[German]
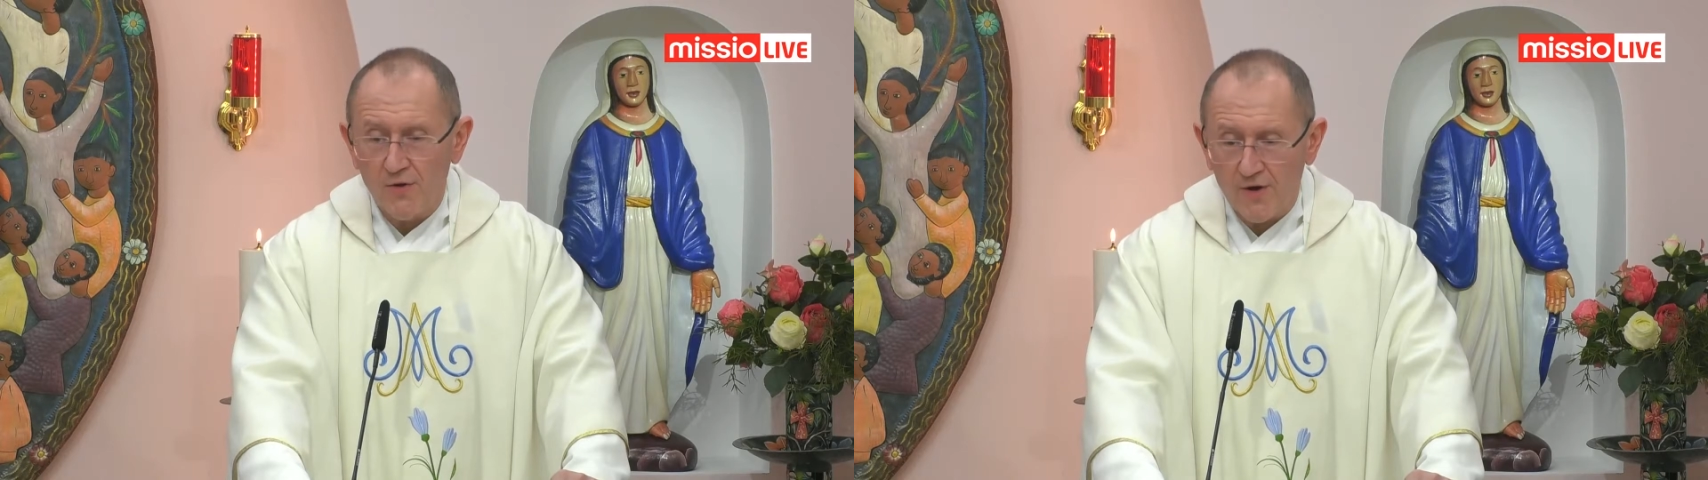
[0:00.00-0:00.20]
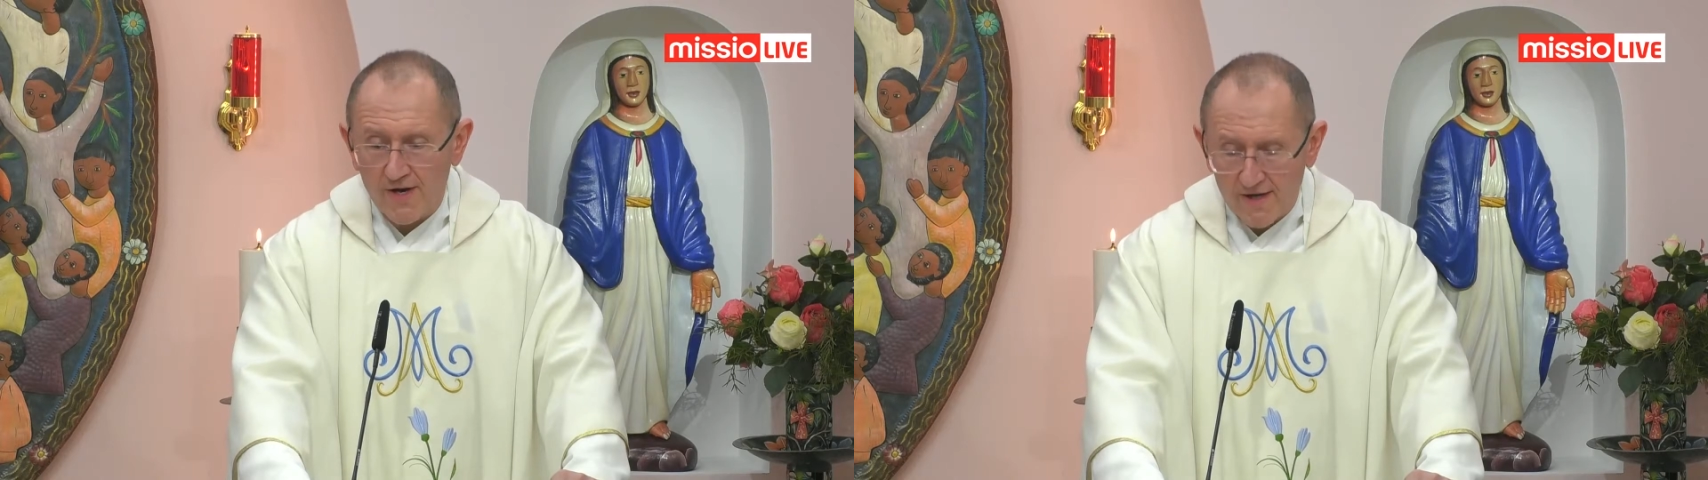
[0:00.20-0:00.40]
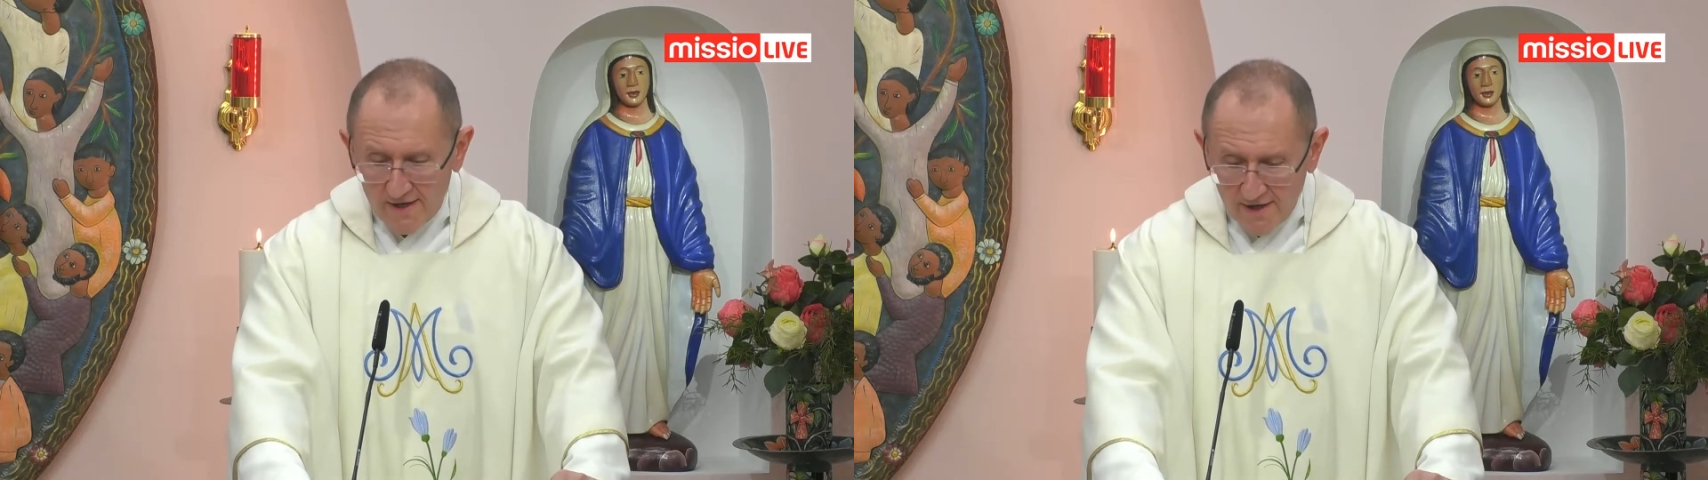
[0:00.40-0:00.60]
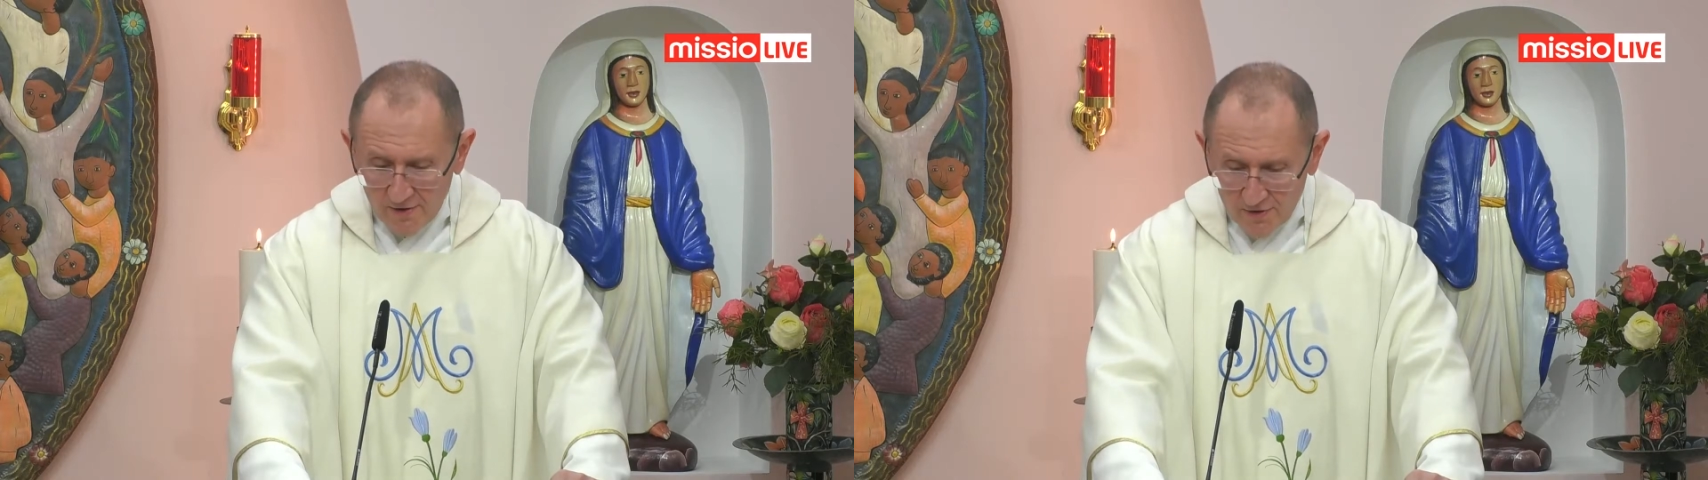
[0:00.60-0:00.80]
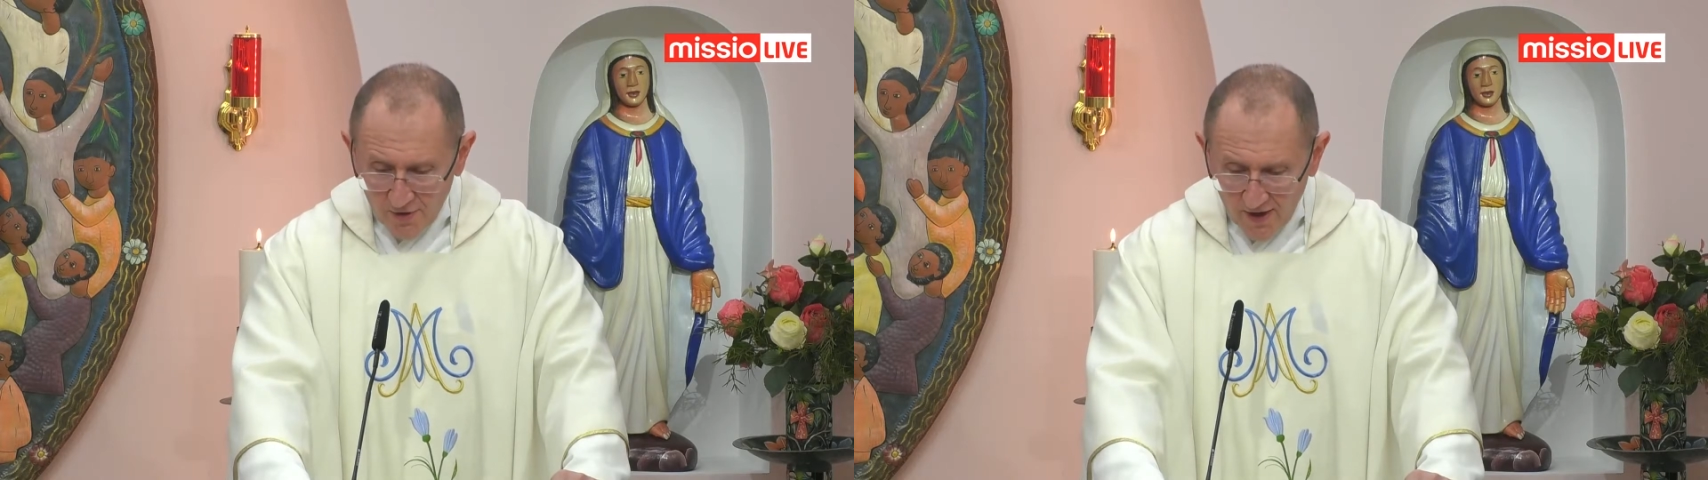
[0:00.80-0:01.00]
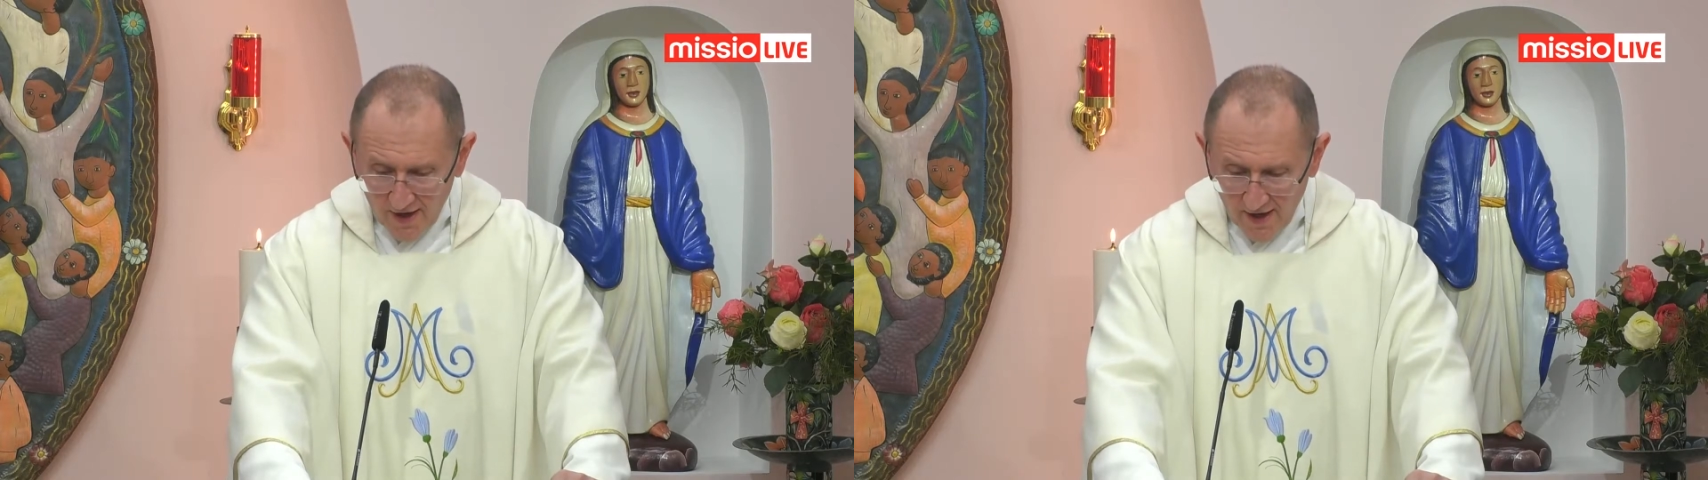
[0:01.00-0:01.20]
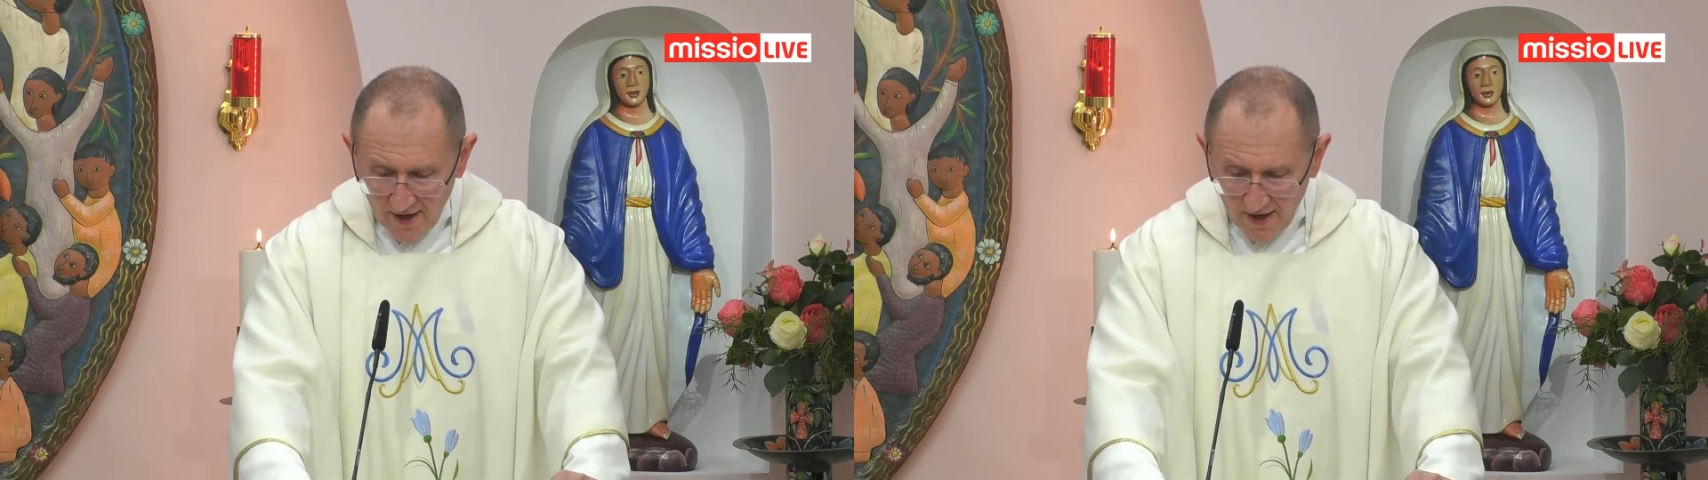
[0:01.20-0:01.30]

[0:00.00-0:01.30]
Hörerinnen und Hörer